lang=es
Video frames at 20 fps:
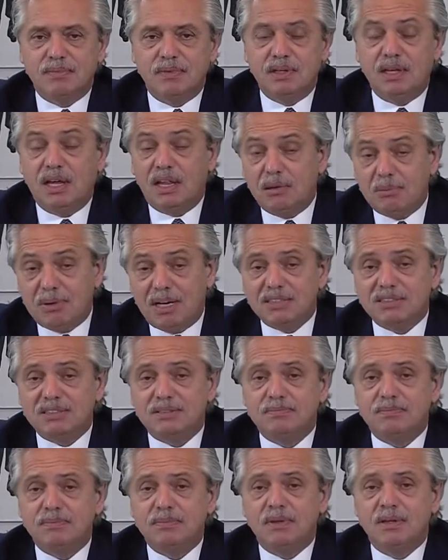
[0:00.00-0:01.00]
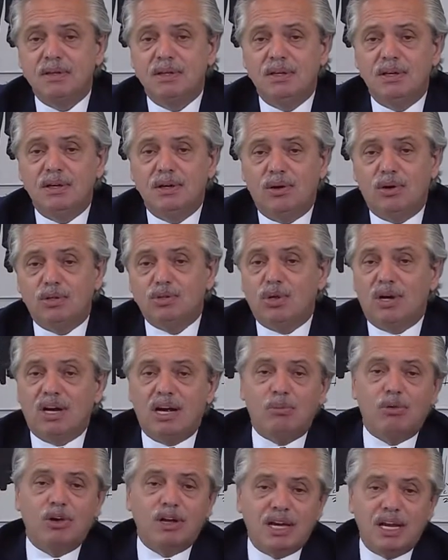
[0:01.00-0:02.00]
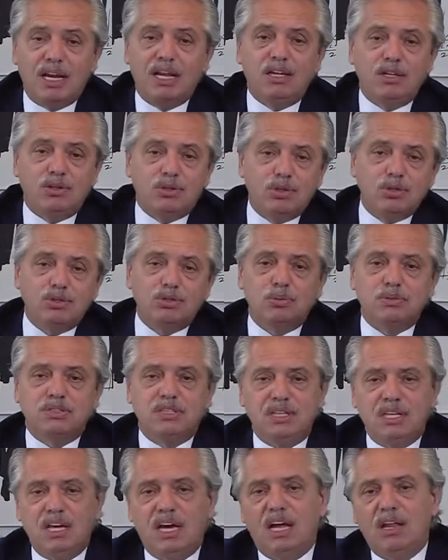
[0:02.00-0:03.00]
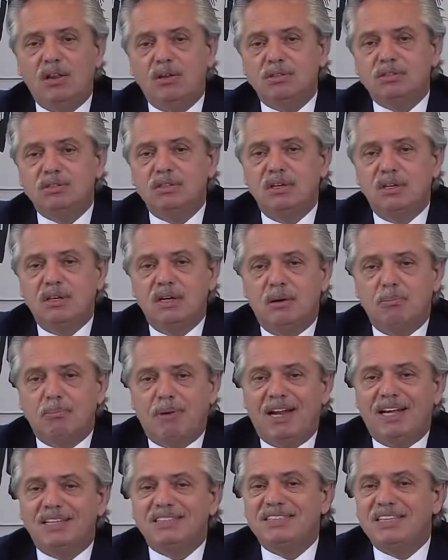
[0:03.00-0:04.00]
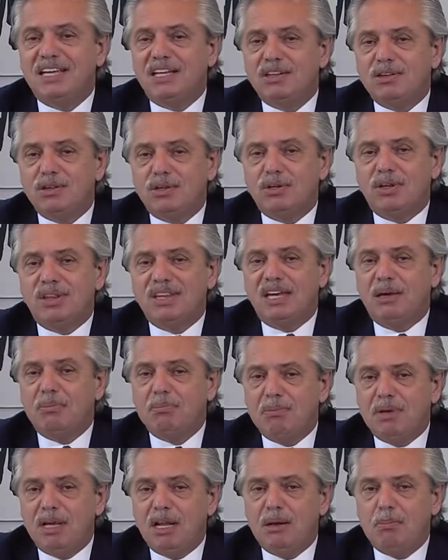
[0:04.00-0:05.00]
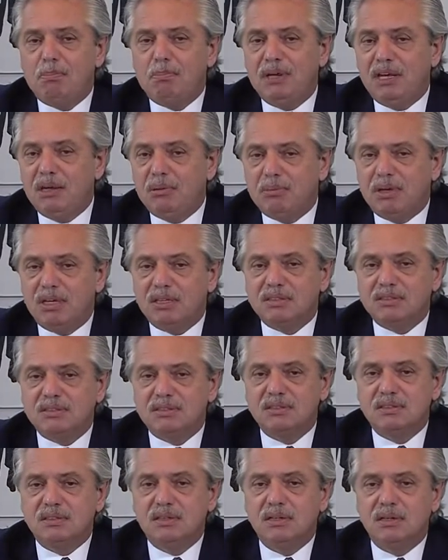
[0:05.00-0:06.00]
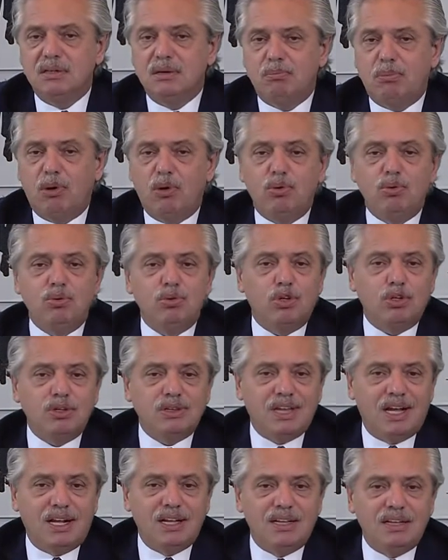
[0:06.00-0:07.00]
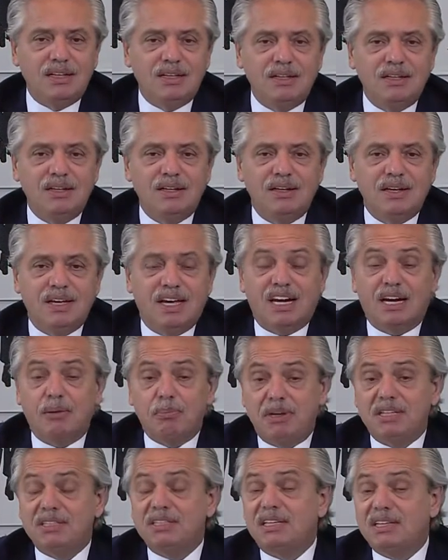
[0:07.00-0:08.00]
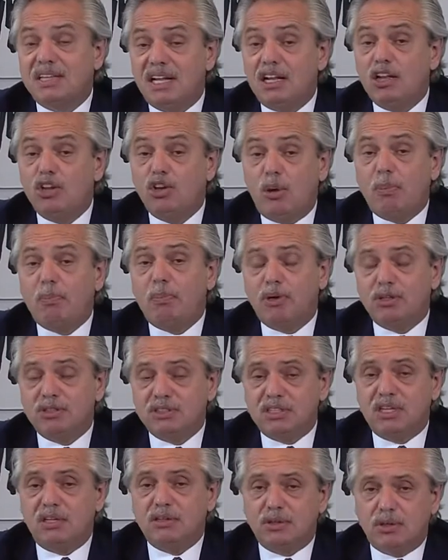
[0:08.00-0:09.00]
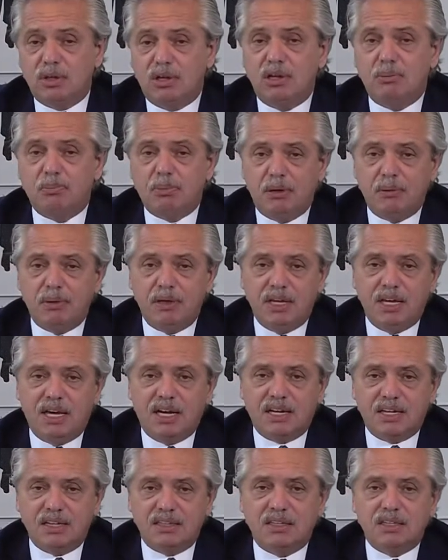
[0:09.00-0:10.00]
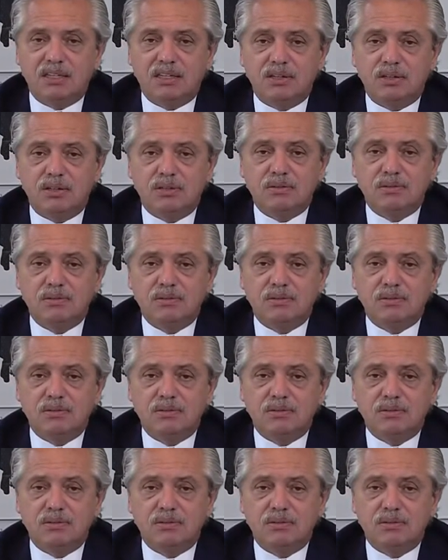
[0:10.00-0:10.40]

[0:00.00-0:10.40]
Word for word: Y además otorgamos créditos subsidiados para 110.000 pymes, por un total que representa el 2% del PBI argentino.